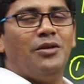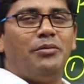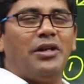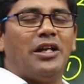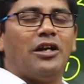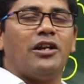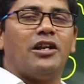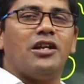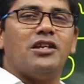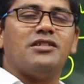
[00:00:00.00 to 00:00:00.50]

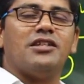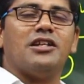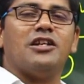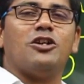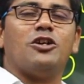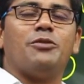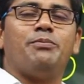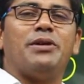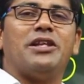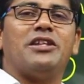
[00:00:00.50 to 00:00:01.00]
మనకు
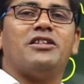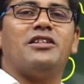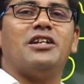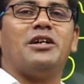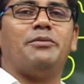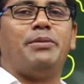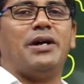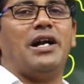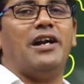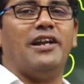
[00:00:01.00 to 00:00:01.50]
రీజనింగ్లో పెద్ద
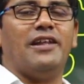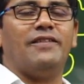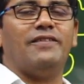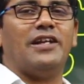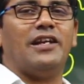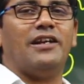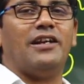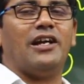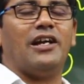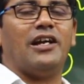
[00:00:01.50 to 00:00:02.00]
పార్ట్
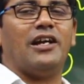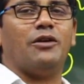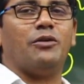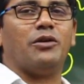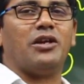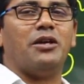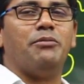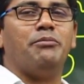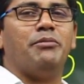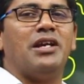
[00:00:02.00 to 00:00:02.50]
ఏంటంటే
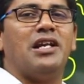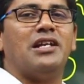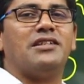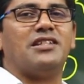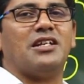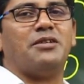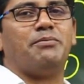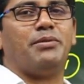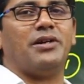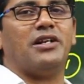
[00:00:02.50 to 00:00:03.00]
ఓకే
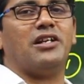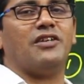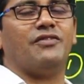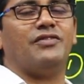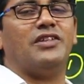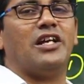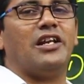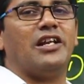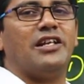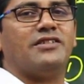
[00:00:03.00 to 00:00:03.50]
మేజర్ పార్ట్
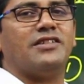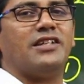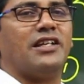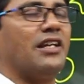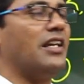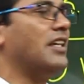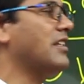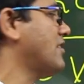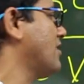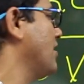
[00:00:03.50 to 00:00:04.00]
ఆఫ్ ద
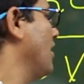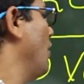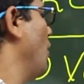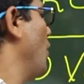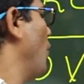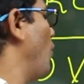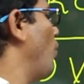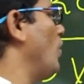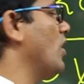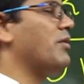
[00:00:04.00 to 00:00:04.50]
రీజనింగ్ ఈజ్
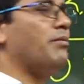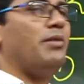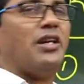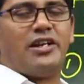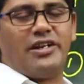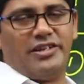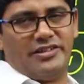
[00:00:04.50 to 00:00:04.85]
వర్బల్